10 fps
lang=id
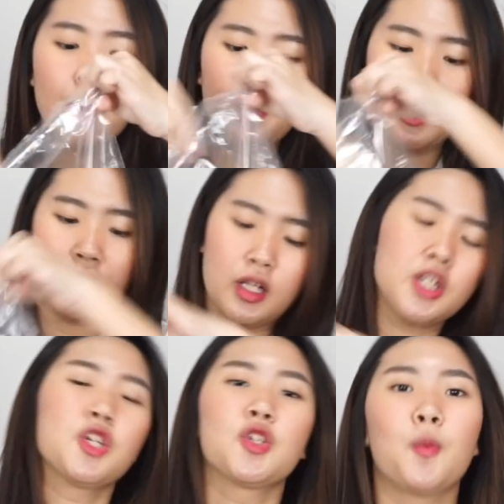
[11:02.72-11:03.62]
pilih
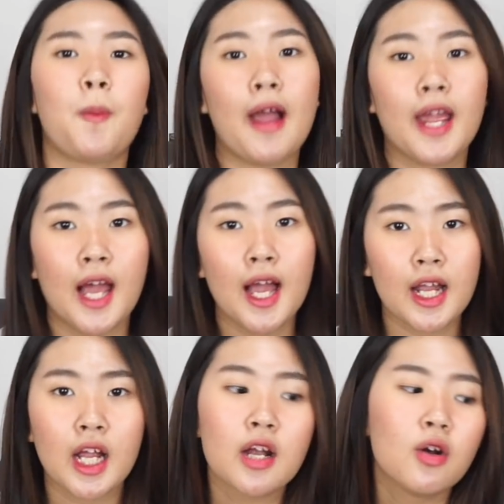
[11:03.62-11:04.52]
clutch supaya ini
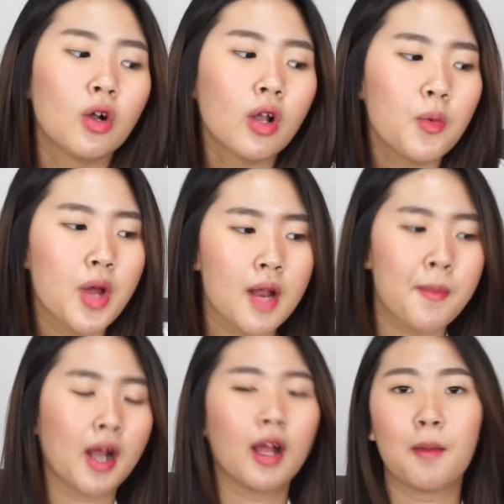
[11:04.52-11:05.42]
kan haul udah ada
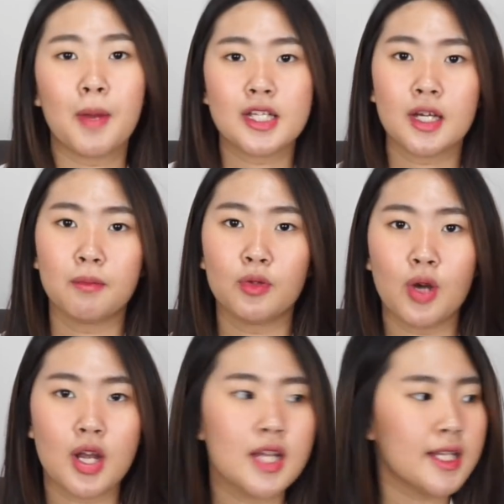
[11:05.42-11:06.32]
berbagai macam tuh
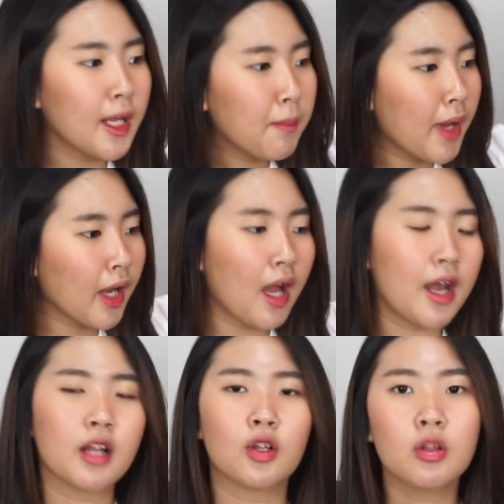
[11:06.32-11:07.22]
Ada sling bag,
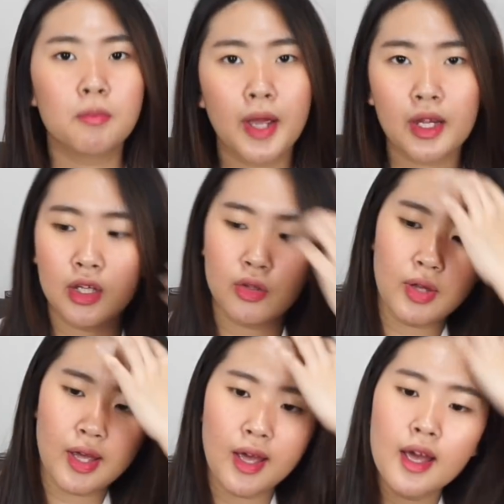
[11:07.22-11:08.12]
ada tote bag gitu
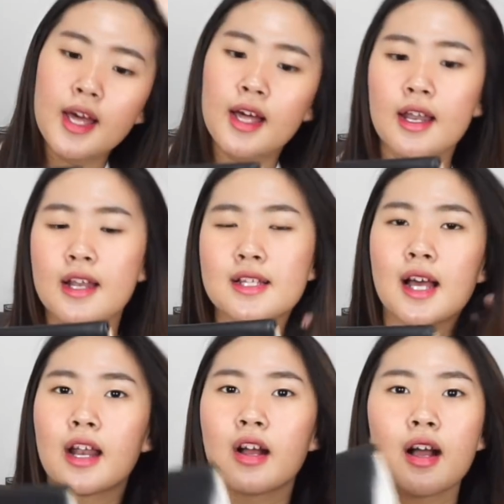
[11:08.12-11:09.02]
ya Dan
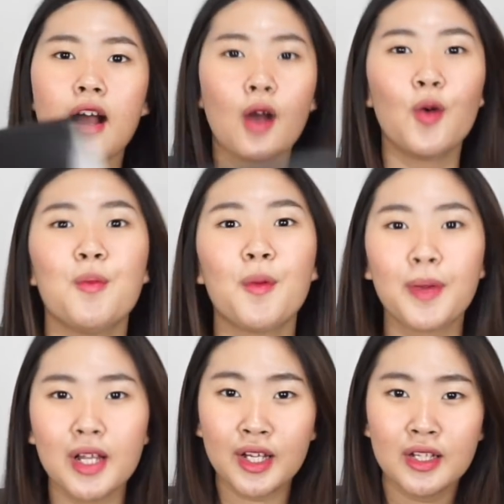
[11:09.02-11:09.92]
sekarang aku mau
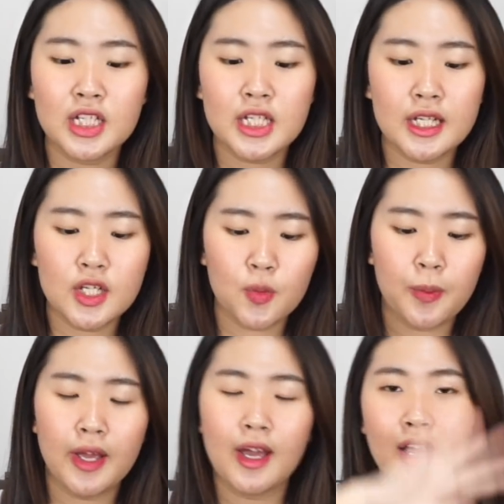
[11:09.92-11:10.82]
pilih clutch ini
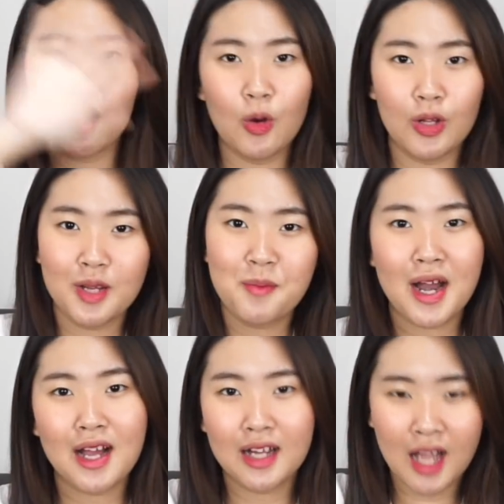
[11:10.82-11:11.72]
supaya haul ini
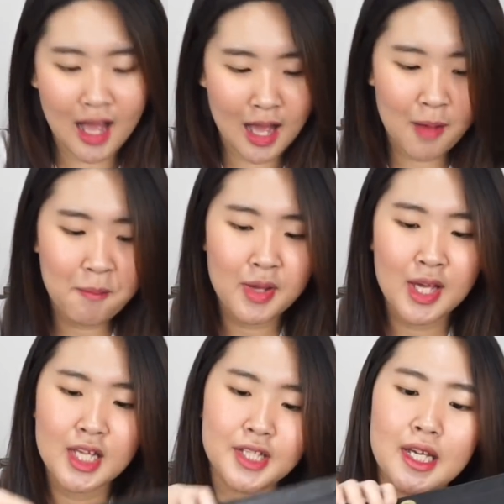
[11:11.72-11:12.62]
beragam
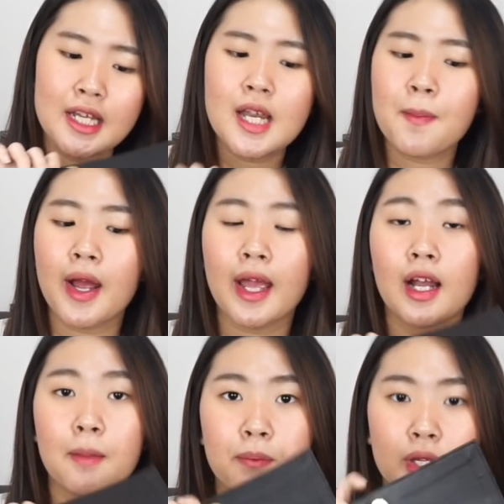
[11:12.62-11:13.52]
Jadi dia pakai
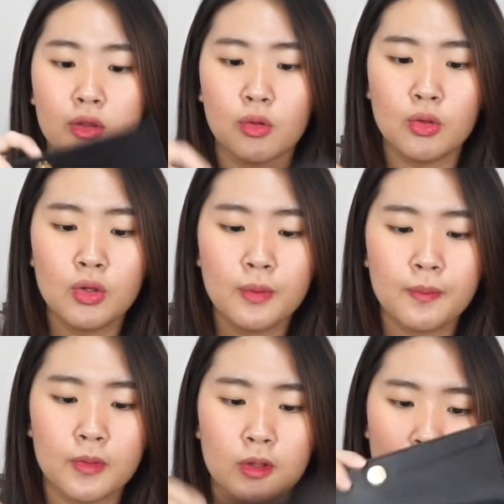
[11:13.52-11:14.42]
clip gitu
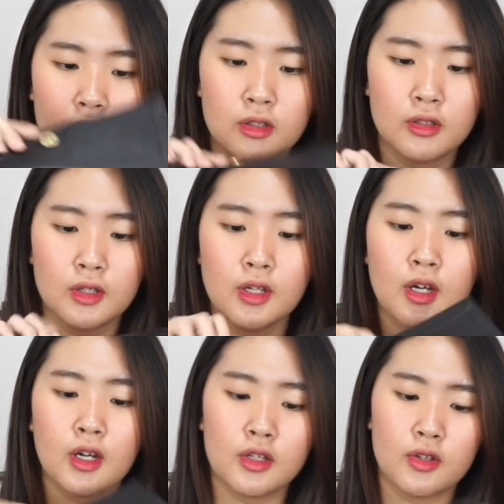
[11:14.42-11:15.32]
Tuh
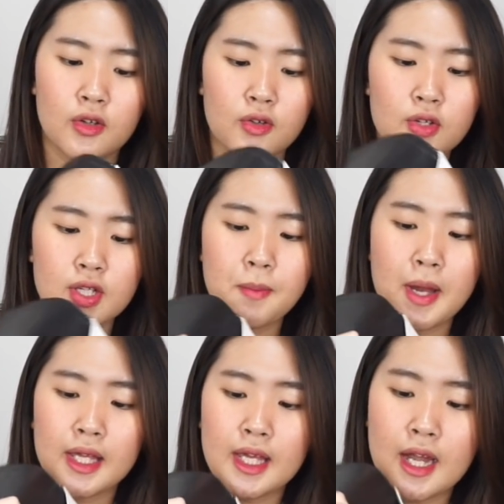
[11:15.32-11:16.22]
Terus di
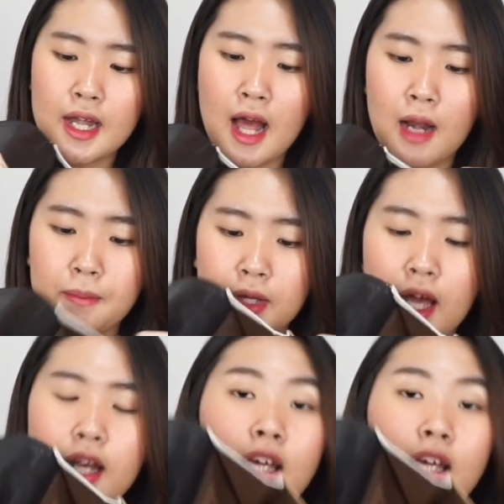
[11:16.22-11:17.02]
bagian dalamnya dia